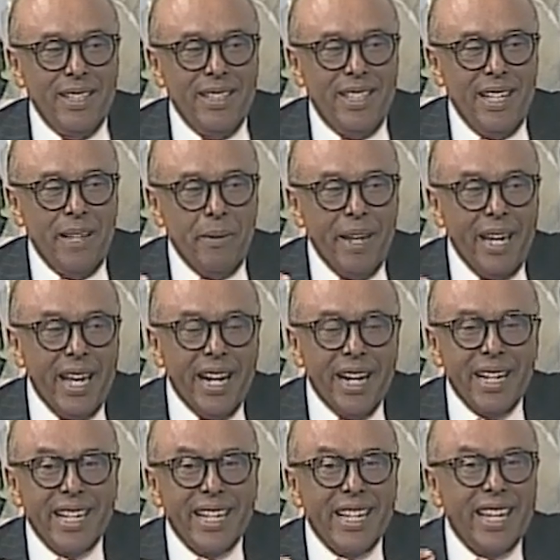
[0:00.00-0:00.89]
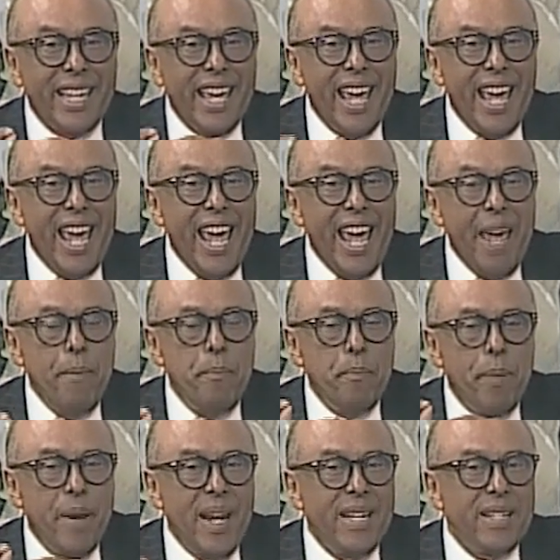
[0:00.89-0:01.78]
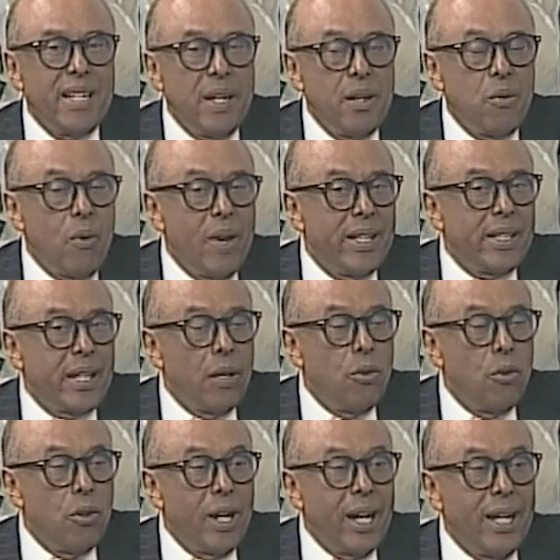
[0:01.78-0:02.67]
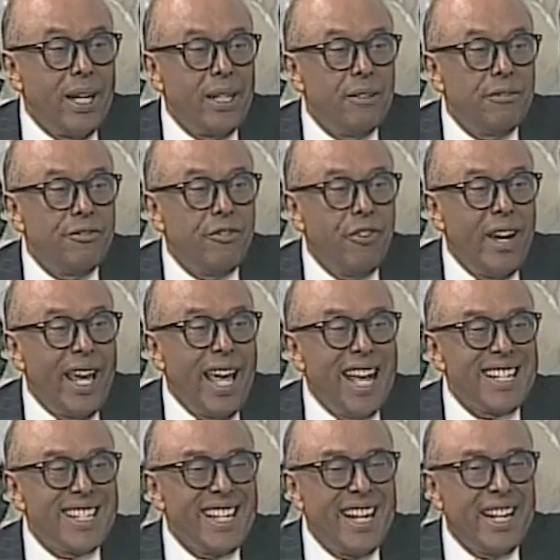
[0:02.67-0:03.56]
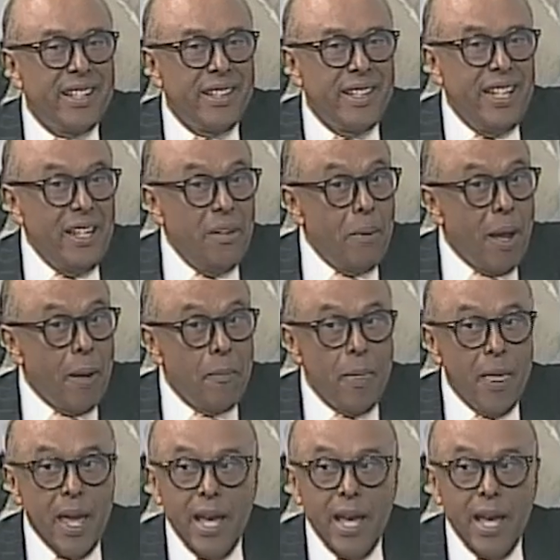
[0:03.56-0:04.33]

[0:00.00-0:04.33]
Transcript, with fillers: de ver qué empresa encuestadora fue asertiva.